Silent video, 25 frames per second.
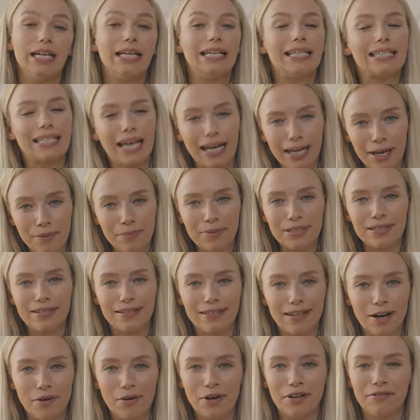Das kann ein
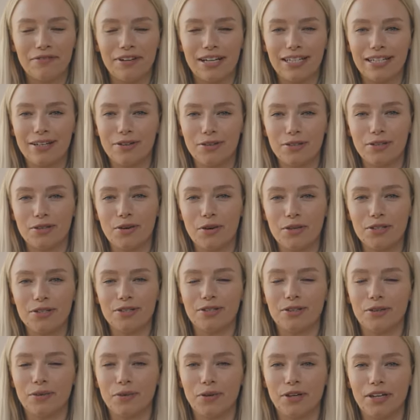bisschen dauern, weil die aus
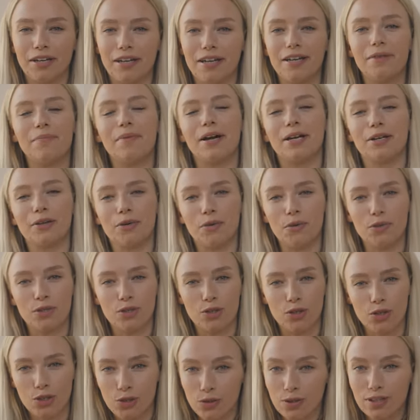Kostengründen immer in
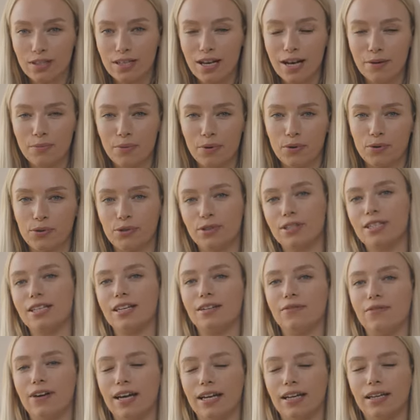großen Stückzahlen
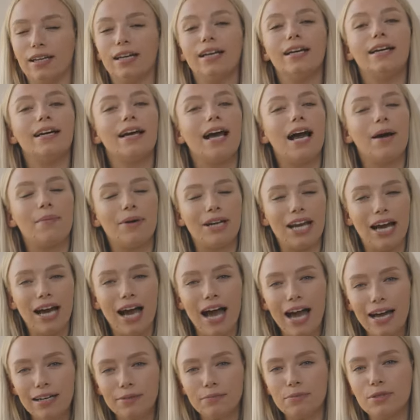produziert werden, aber
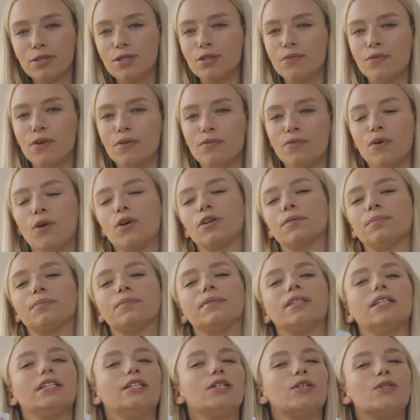nach 8 bis 12 Wochen
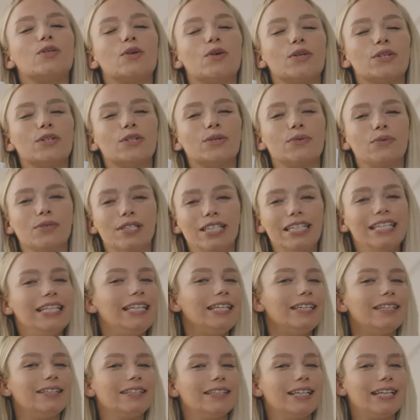solltest du die
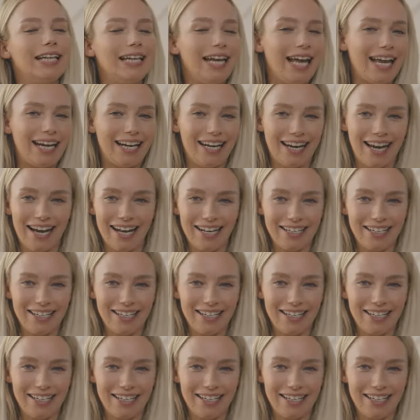hier in den Händen